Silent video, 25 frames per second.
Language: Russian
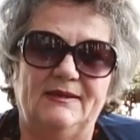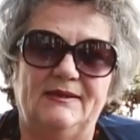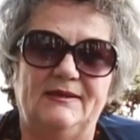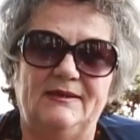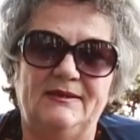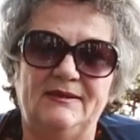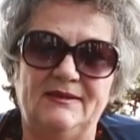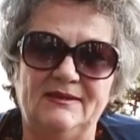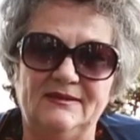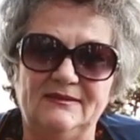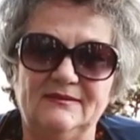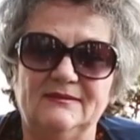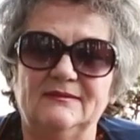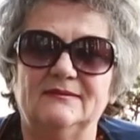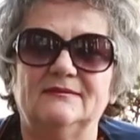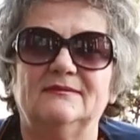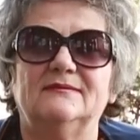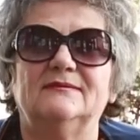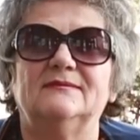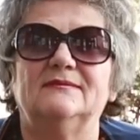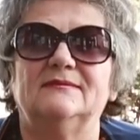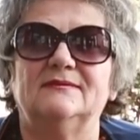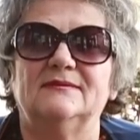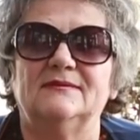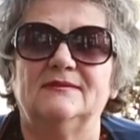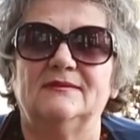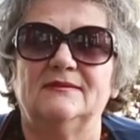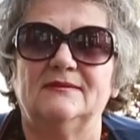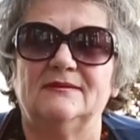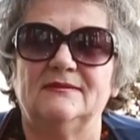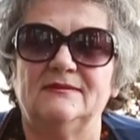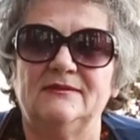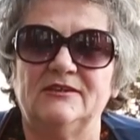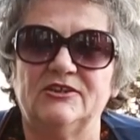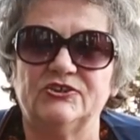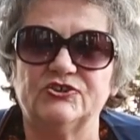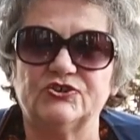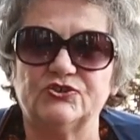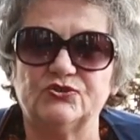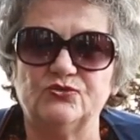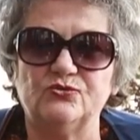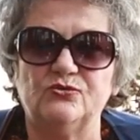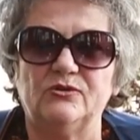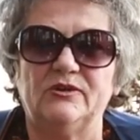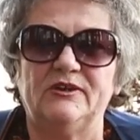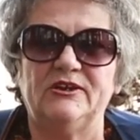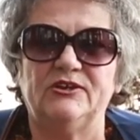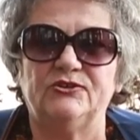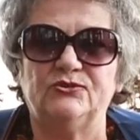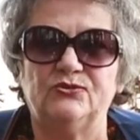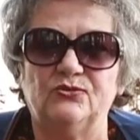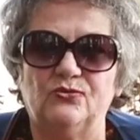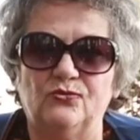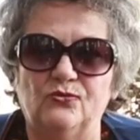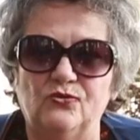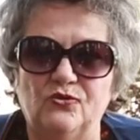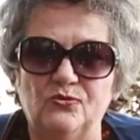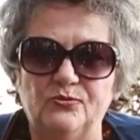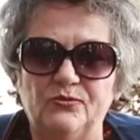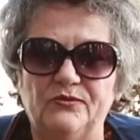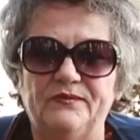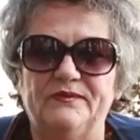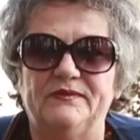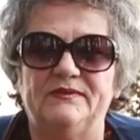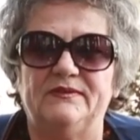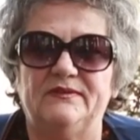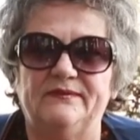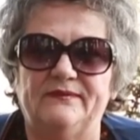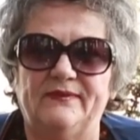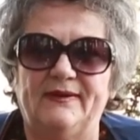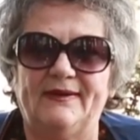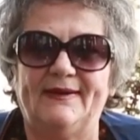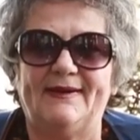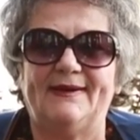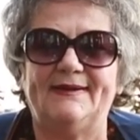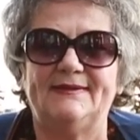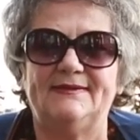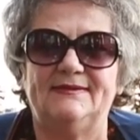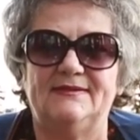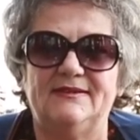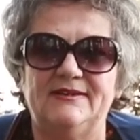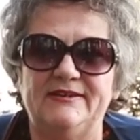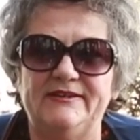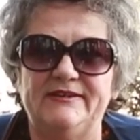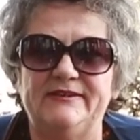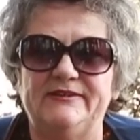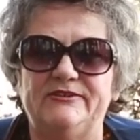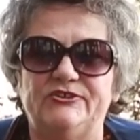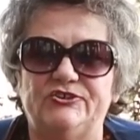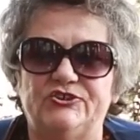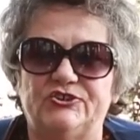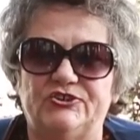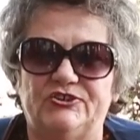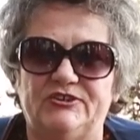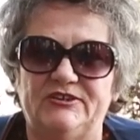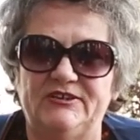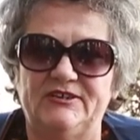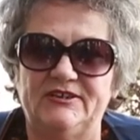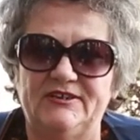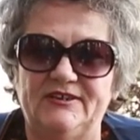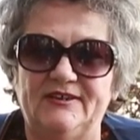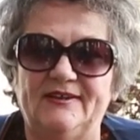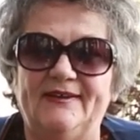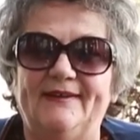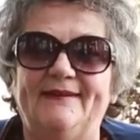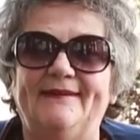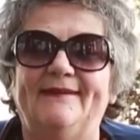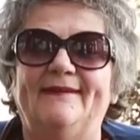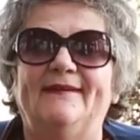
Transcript: и ношу эту обувь 2, 3, 4